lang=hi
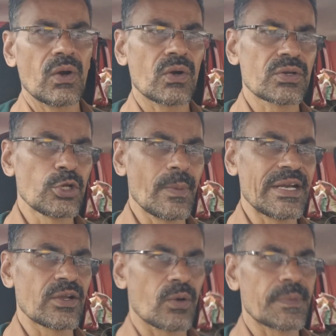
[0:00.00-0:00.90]
और
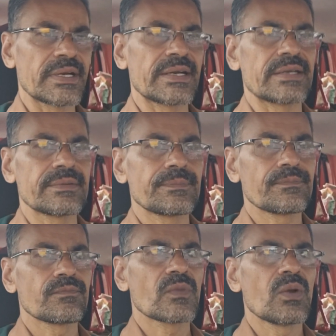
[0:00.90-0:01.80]
न्यूमेटिक ऑपरेटेड
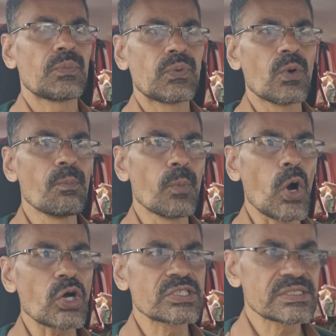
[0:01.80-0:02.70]
फोम
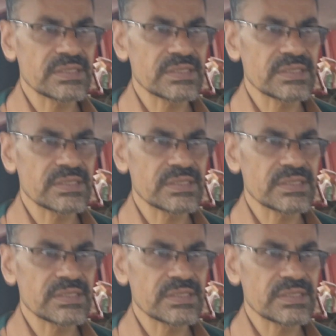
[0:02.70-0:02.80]
बॉक्स